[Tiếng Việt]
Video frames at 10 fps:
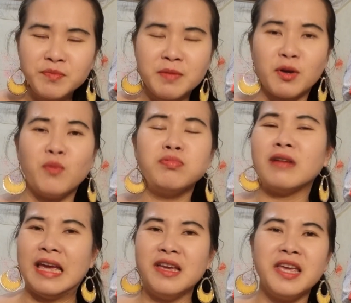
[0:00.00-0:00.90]
nhưng mà cũng
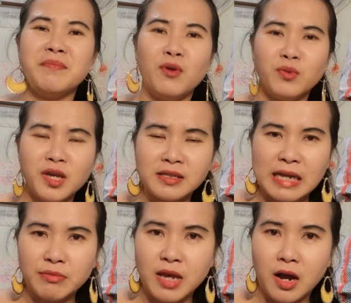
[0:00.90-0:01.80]
phải im luôn chứ
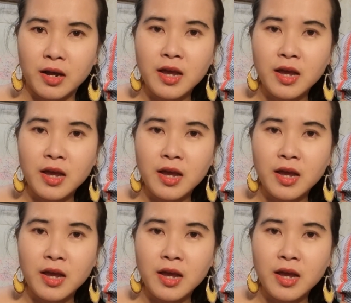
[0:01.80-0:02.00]
sao giờ